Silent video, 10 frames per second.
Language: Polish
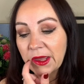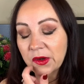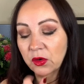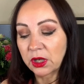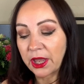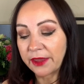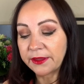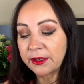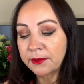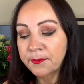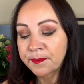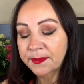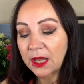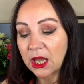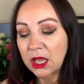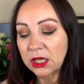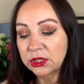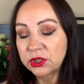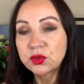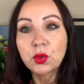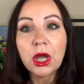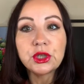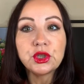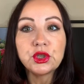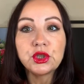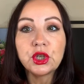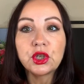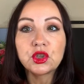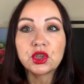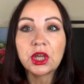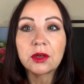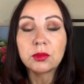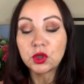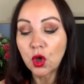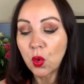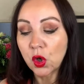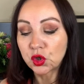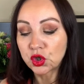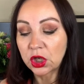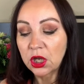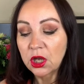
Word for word: Rock Eden i słuchajcie, dzisiejszy jakby dołączy